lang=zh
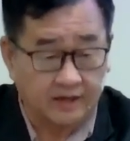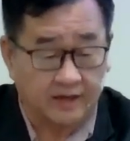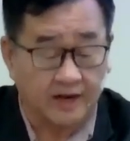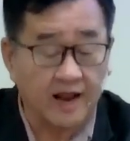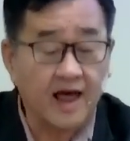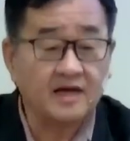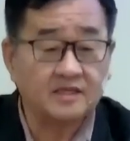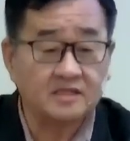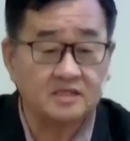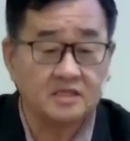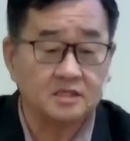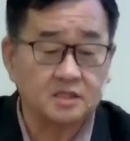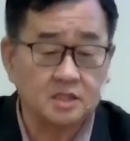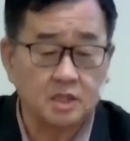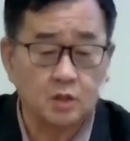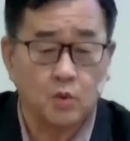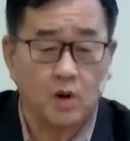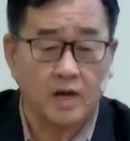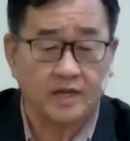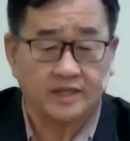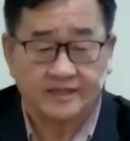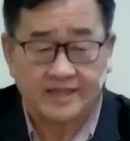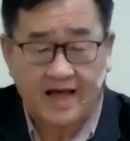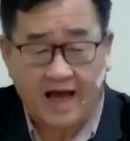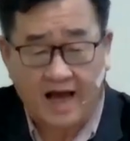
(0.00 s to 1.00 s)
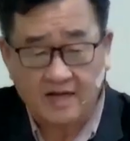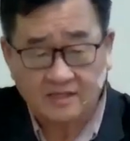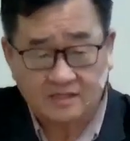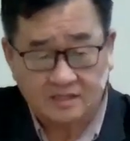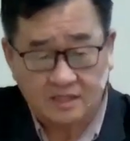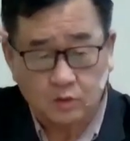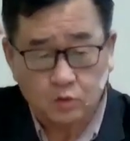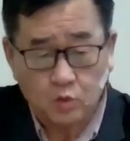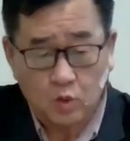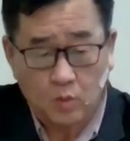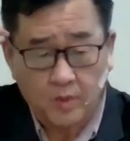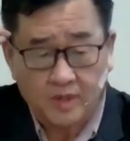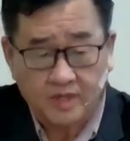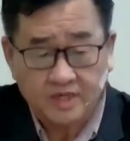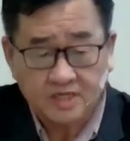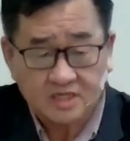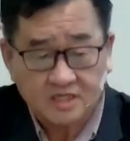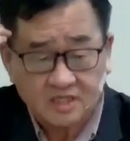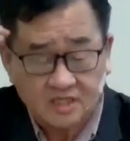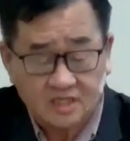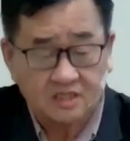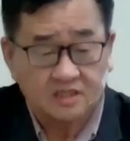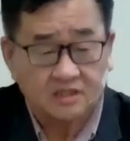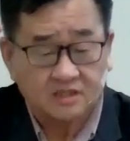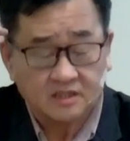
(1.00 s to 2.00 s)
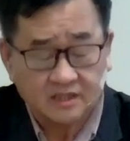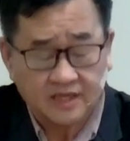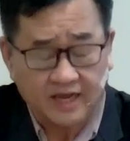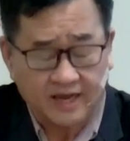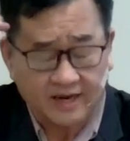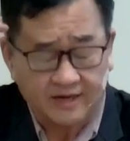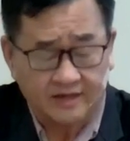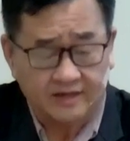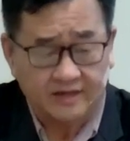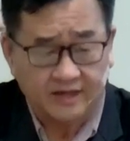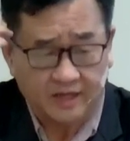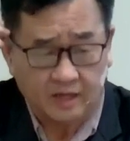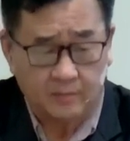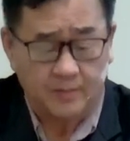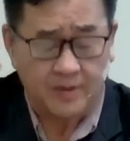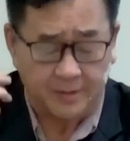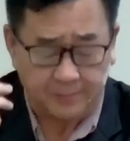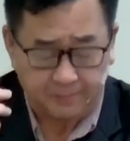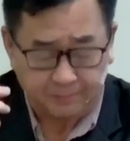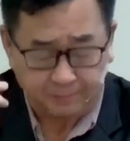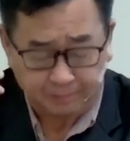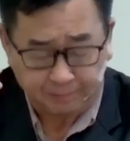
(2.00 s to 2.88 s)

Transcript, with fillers: 让这句话打进我们的心田里面。